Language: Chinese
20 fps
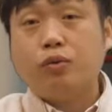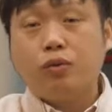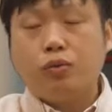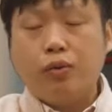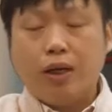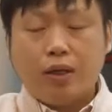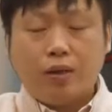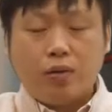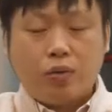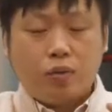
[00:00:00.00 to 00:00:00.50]

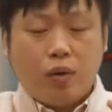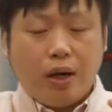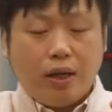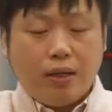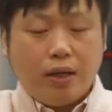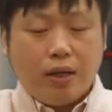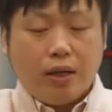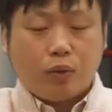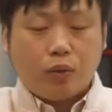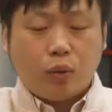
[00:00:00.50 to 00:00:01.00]
为官
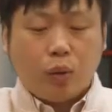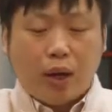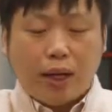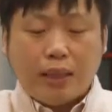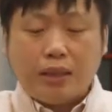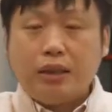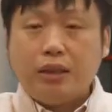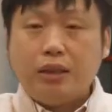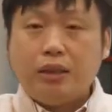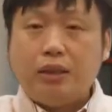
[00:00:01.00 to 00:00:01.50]
僚
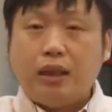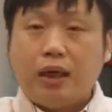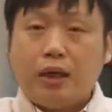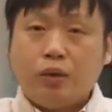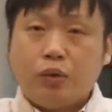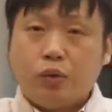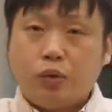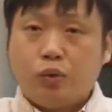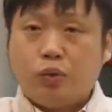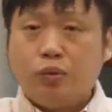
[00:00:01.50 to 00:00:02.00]
团体的
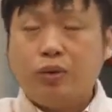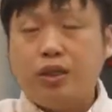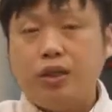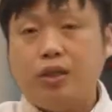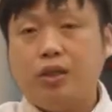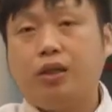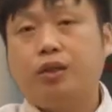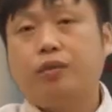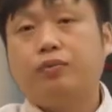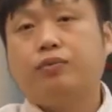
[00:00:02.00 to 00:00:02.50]
主
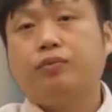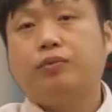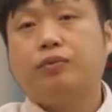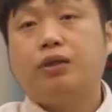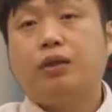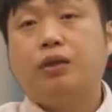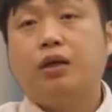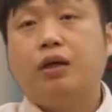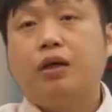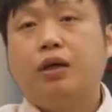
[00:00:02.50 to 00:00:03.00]
体，
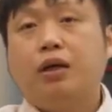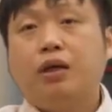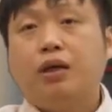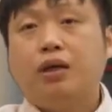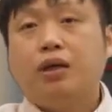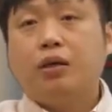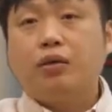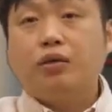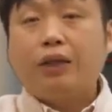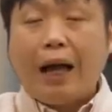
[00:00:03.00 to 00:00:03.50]

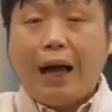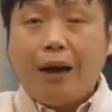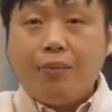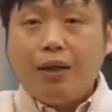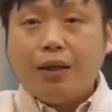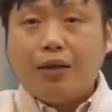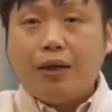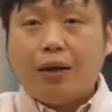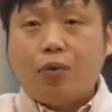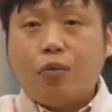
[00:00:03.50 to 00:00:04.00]
由他
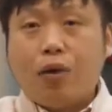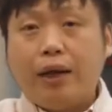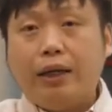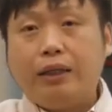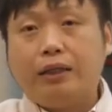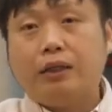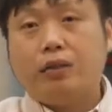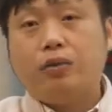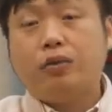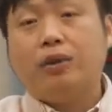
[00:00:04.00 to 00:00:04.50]
们来管理
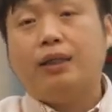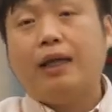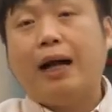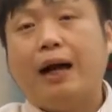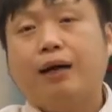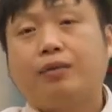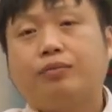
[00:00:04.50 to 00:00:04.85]
这个国家。